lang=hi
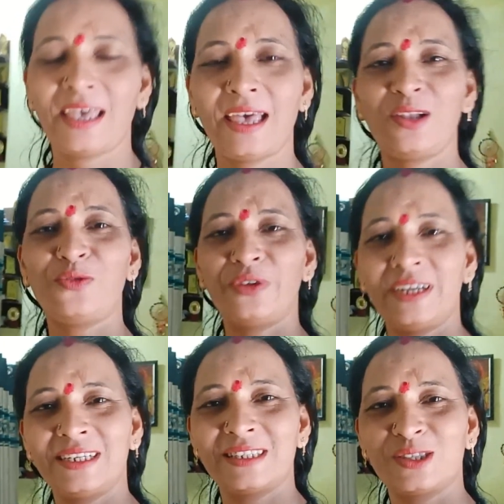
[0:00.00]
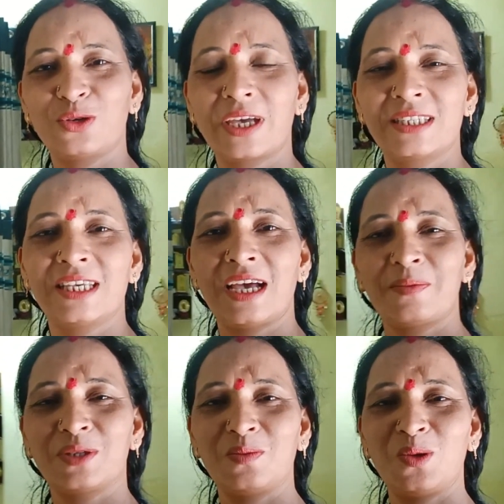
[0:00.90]
हेलो फ्रेंड्स तो कैसे हैं आप
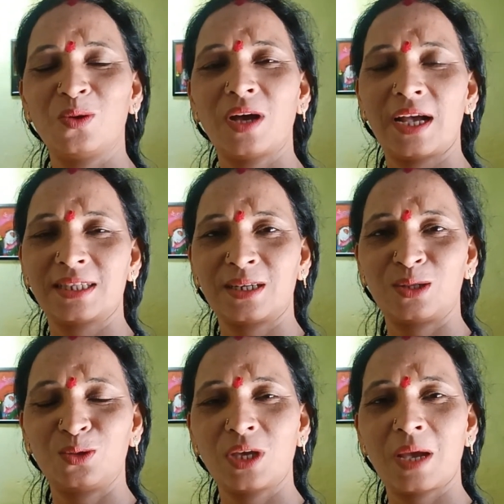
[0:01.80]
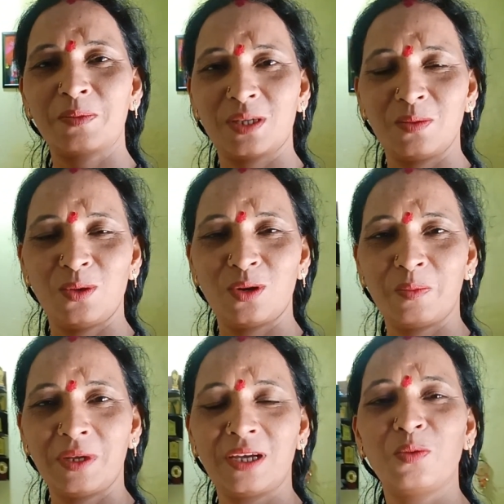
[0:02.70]
सभी लोग आशा करती हूँ कि आप सभी लोग
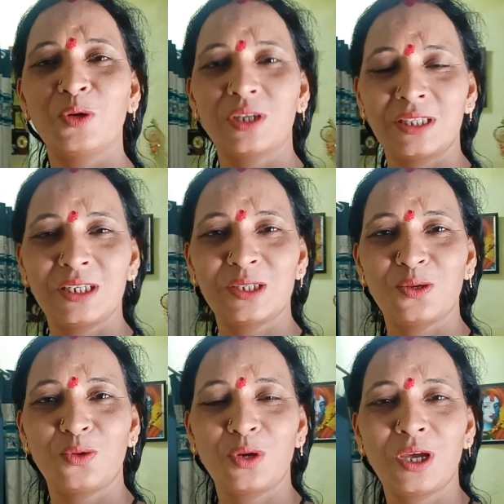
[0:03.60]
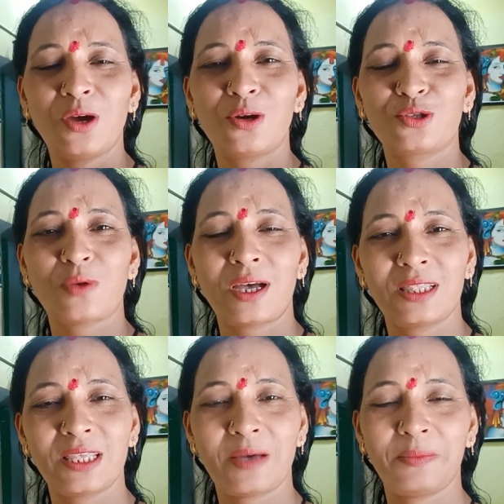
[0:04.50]
अपने घर में बहुत अच्छे से होंगे और
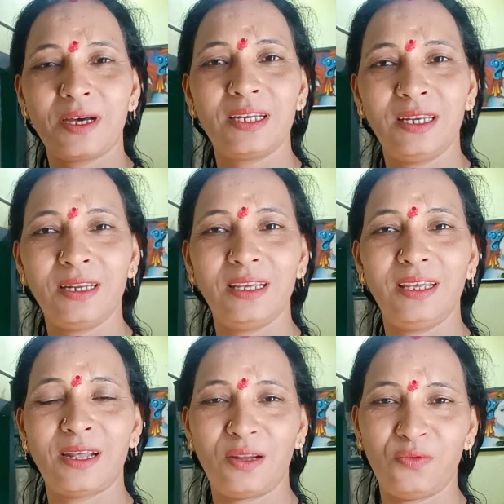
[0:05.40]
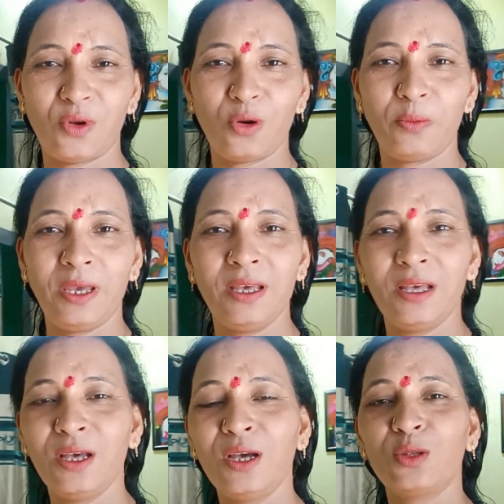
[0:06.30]
स्वागत है आपका रीना ने गिराना ब्लॉग में
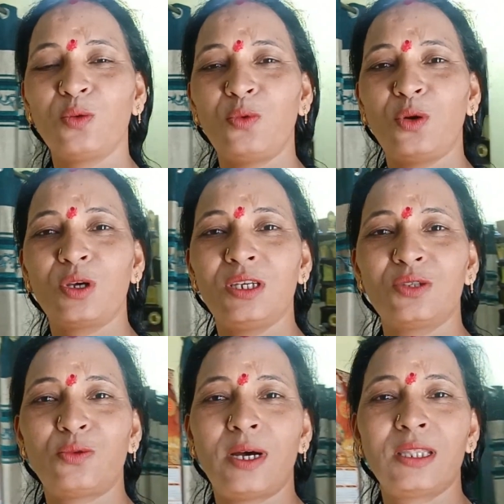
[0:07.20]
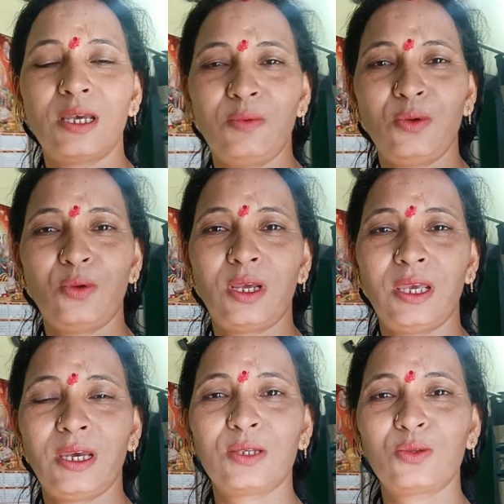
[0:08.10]
तो ब्लॉग की शुरुआत अभी हो रही
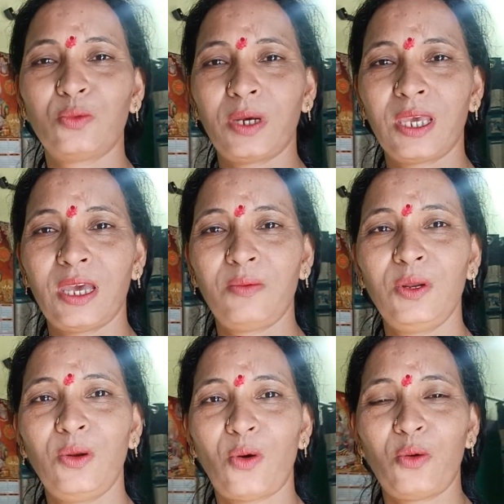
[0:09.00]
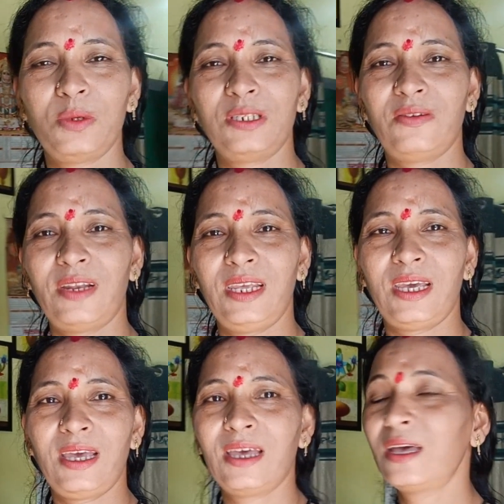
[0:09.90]
है सुबह की अभी नौ बजने वाली है